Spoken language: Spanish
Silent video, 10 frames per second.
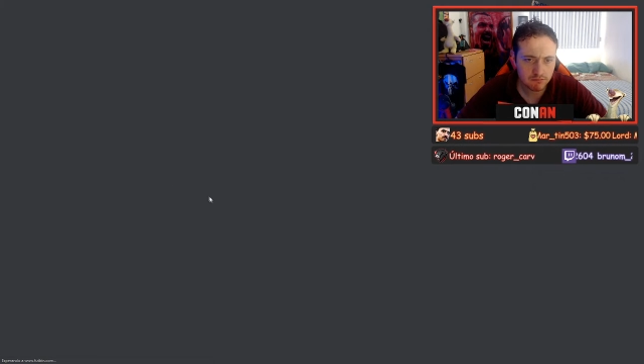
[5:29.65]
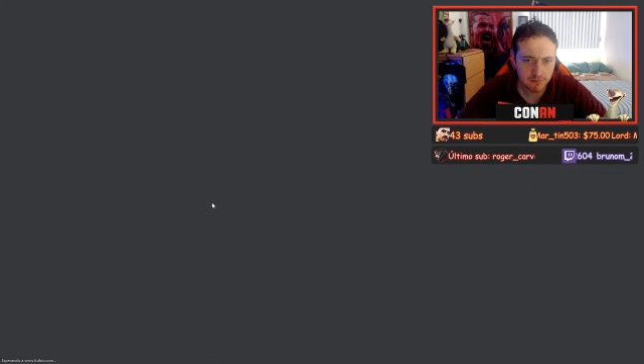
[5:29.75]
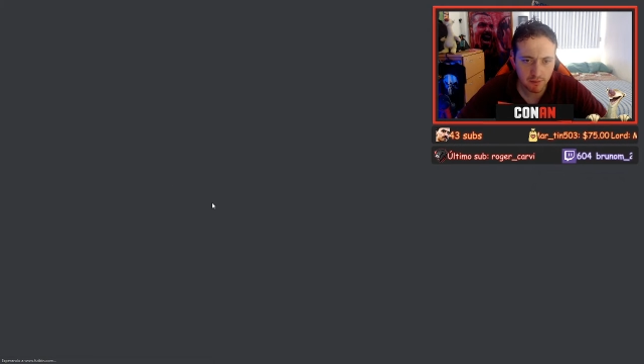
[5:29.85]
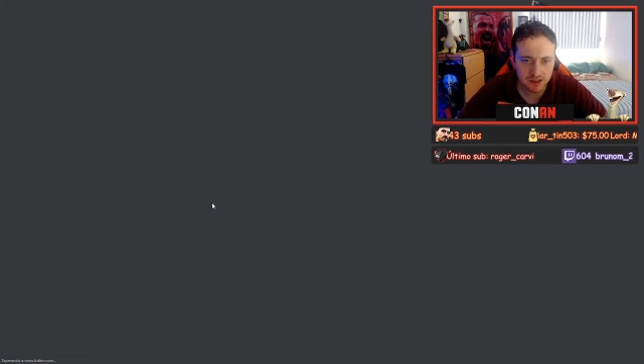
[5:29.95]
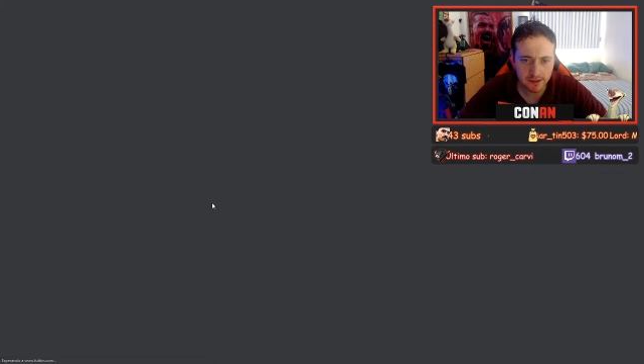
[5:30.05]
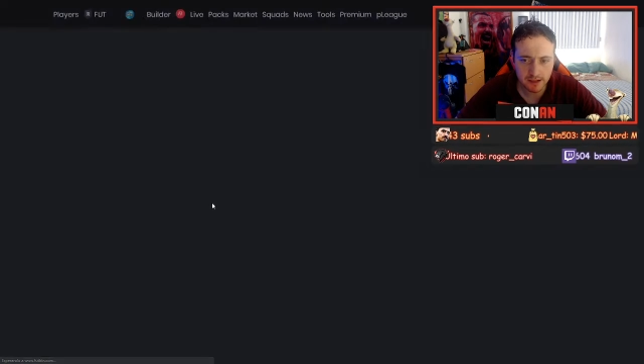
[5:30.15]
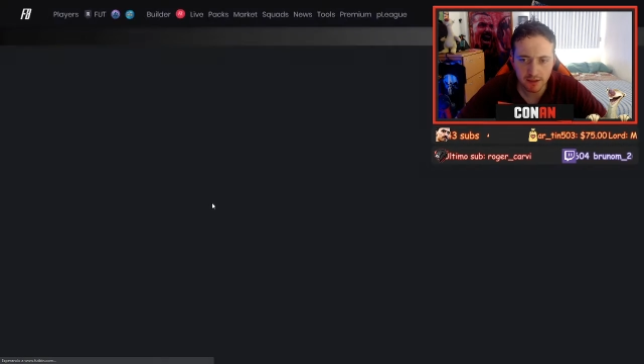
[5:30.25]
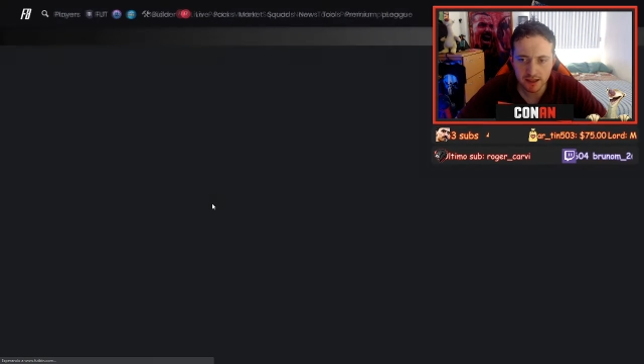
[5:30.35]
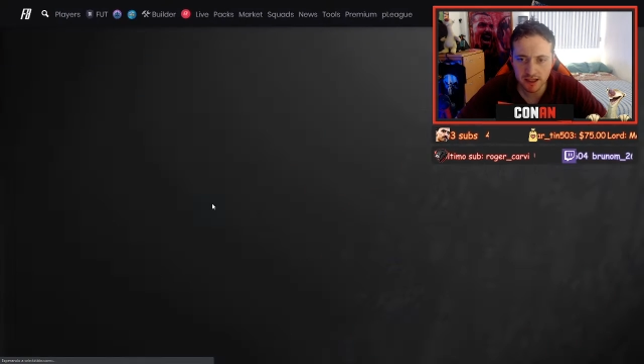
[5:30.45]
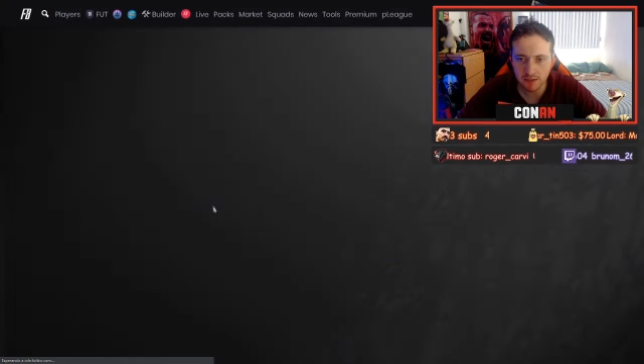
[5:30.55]
Vamos a ver qué
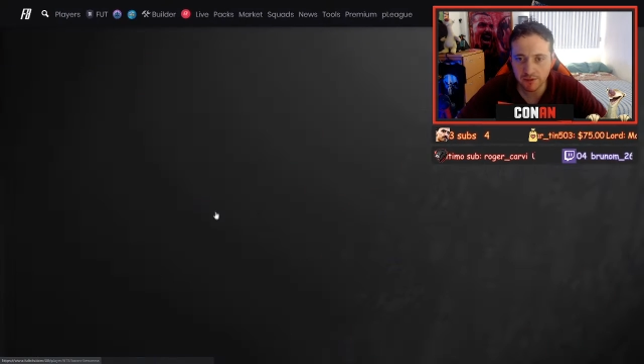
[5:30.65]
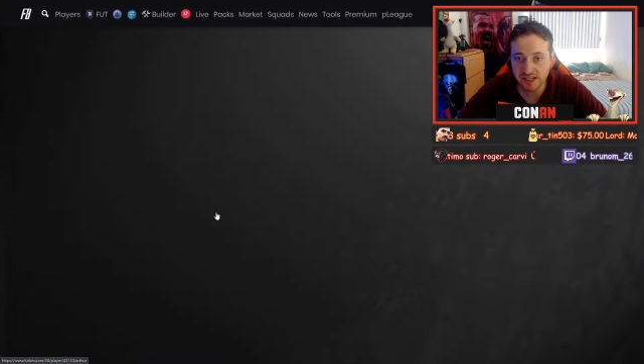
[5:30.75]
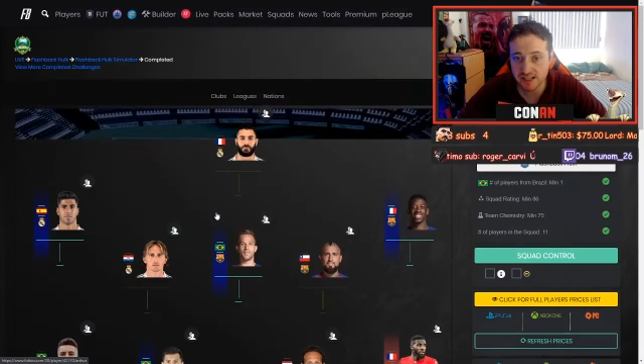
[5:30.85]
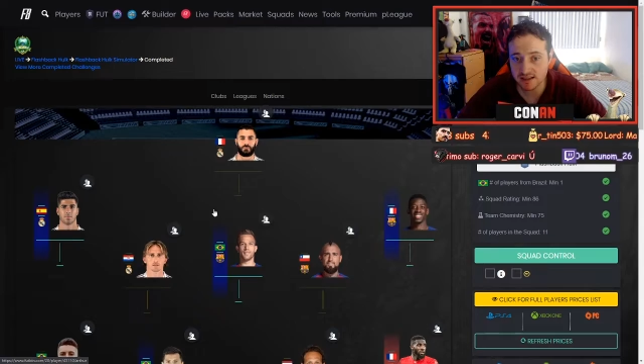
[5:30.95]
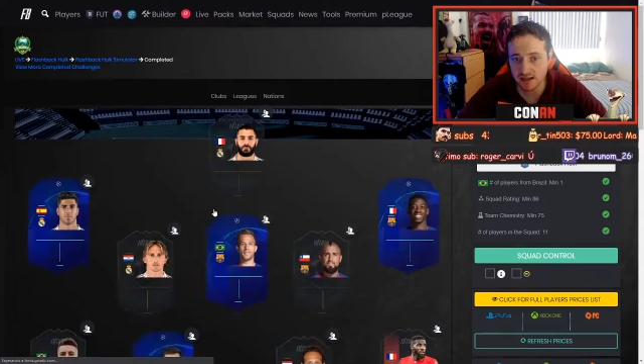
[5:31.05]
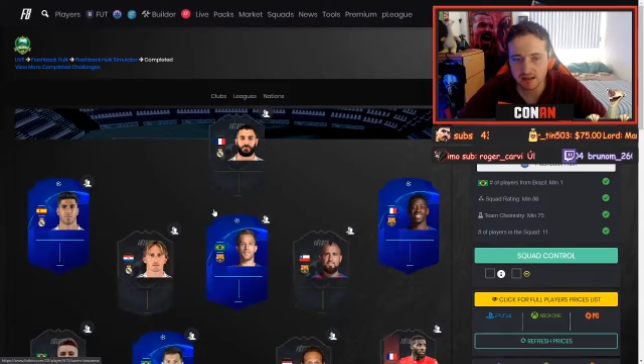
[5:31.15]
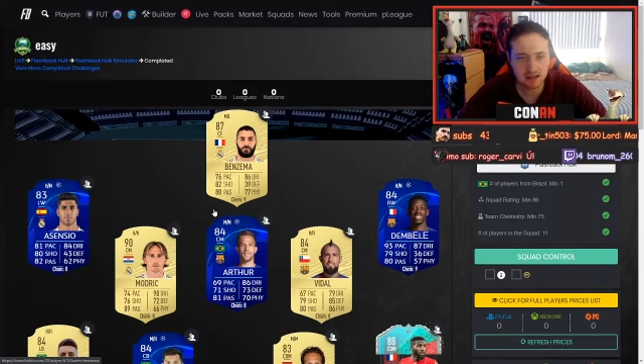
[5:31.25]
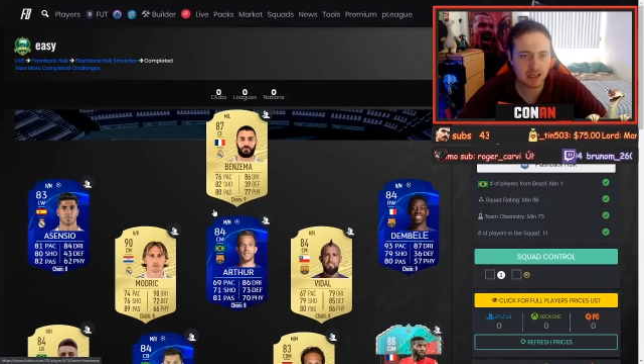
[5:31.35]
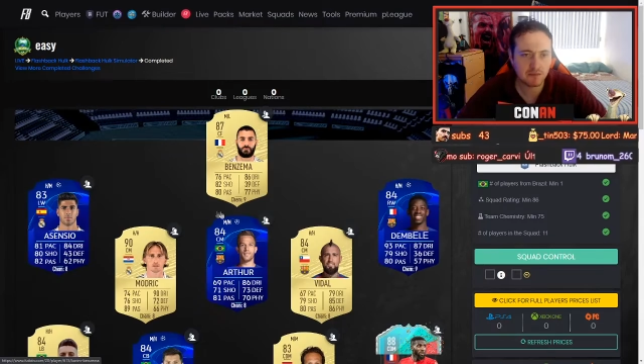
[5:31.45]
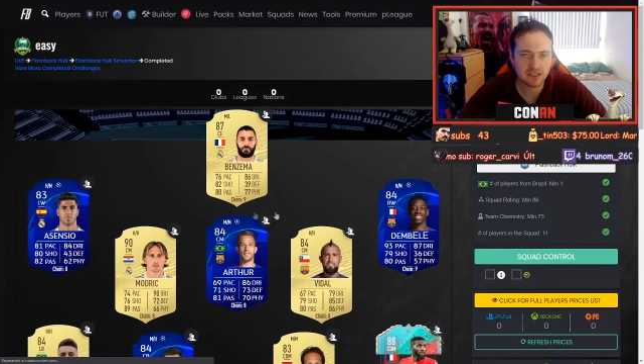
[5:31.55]
plantilla presenta.
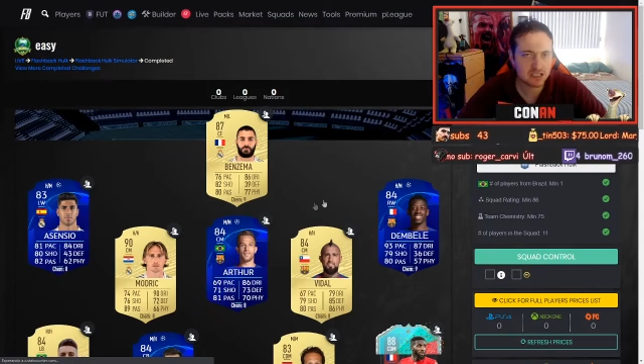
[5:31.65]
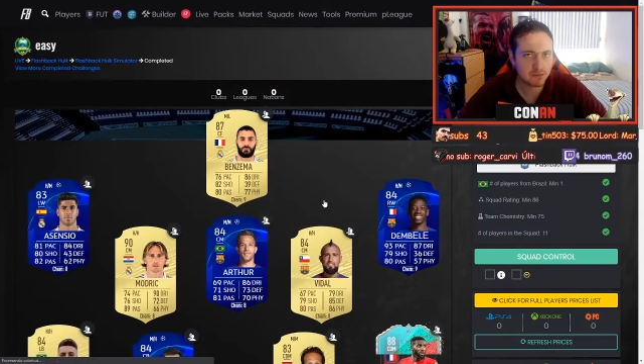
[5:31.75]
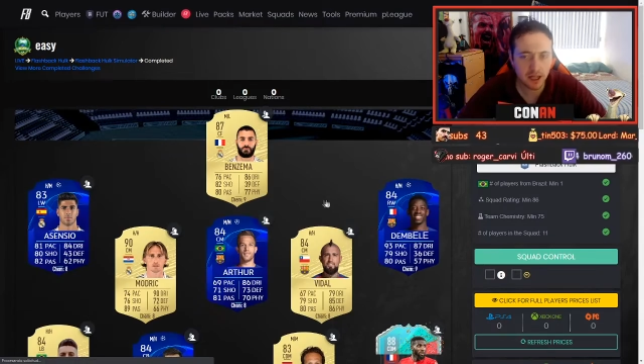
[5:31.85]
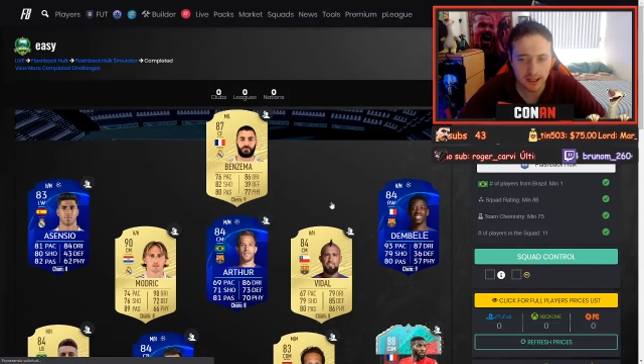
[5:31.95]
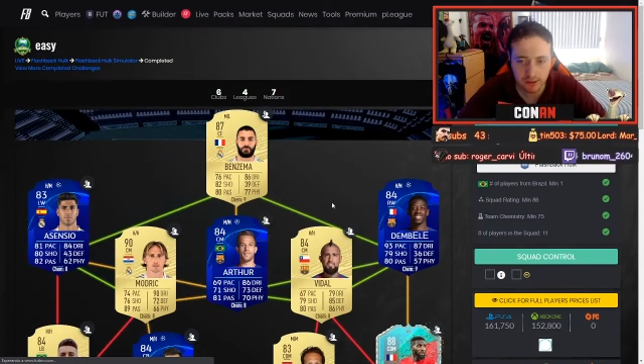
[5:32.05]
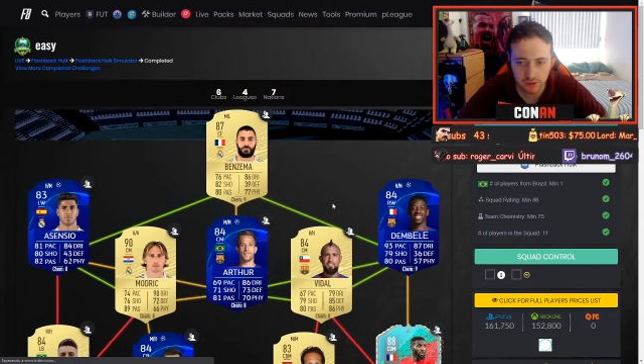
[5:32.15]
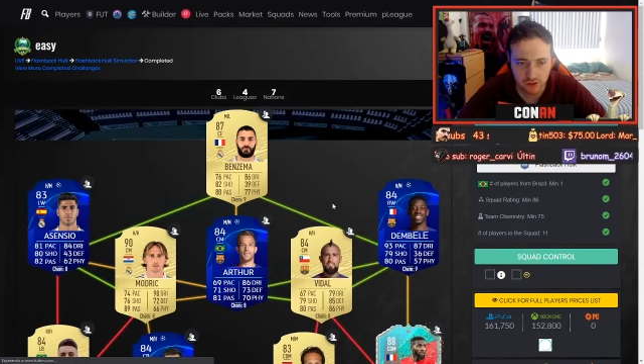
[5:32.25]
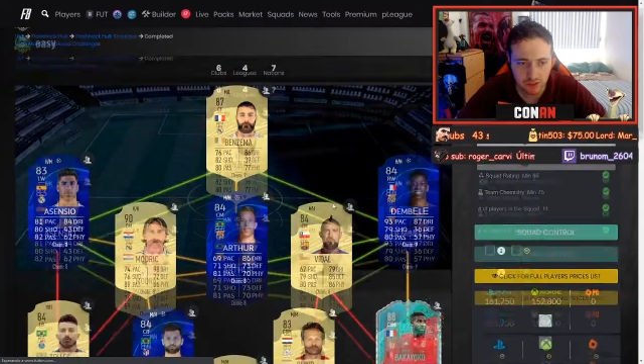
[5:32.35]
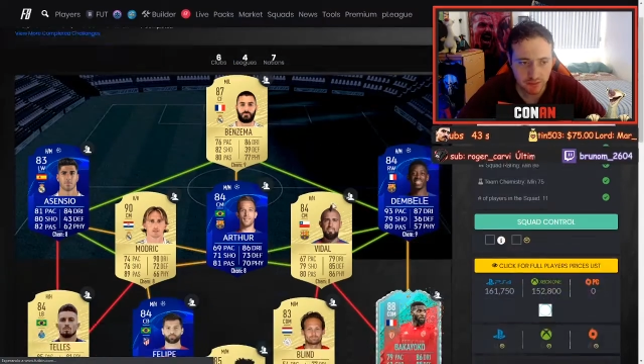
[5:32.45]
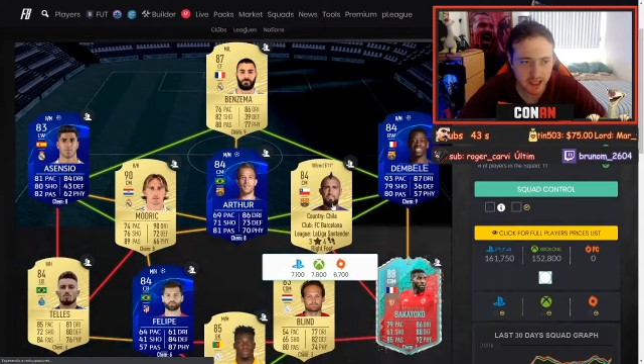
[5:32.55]
Nada más es para darnos
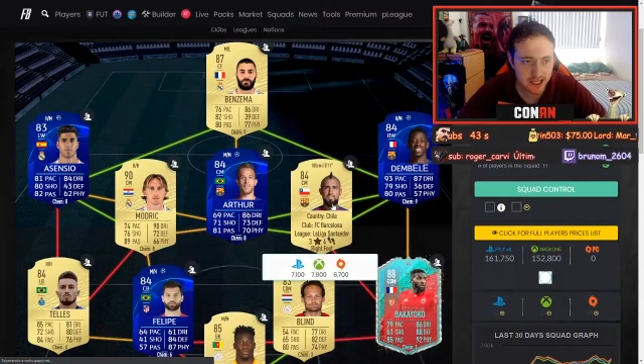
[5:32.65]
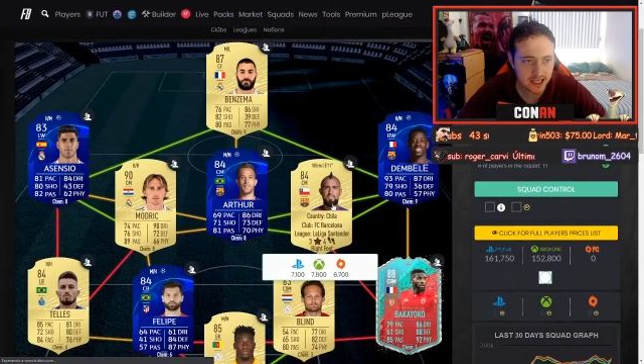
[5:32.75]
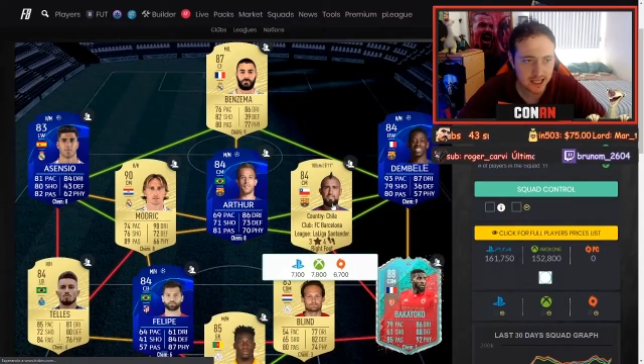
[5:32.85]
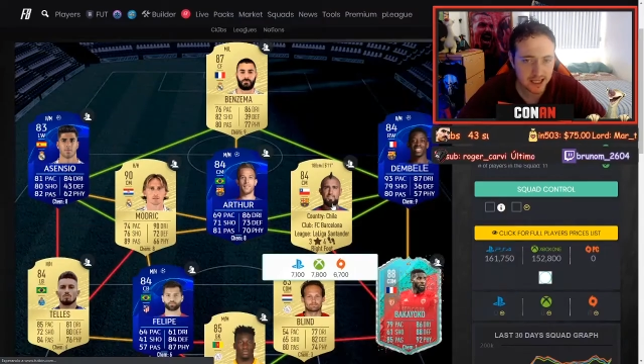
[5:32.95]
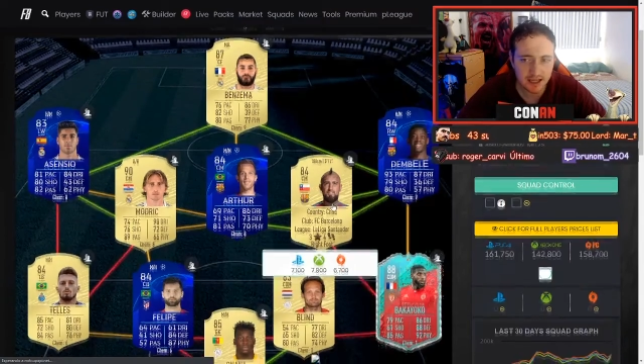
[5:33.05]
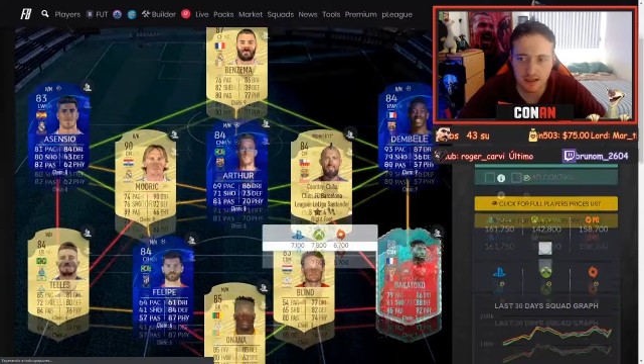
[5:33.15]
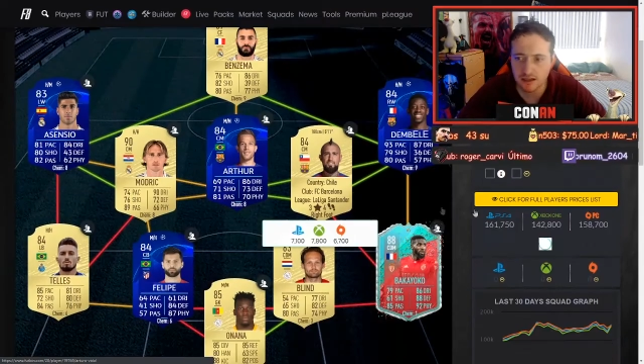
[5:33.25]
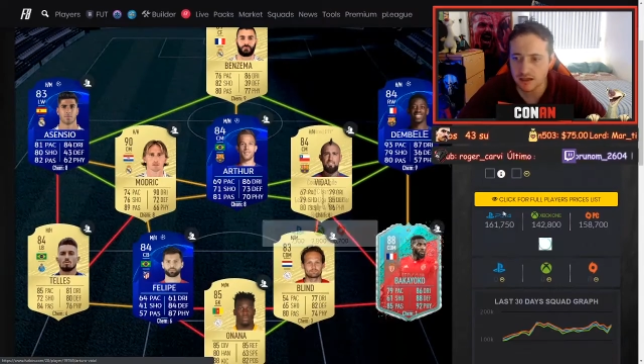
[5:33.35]
una pequeña idea.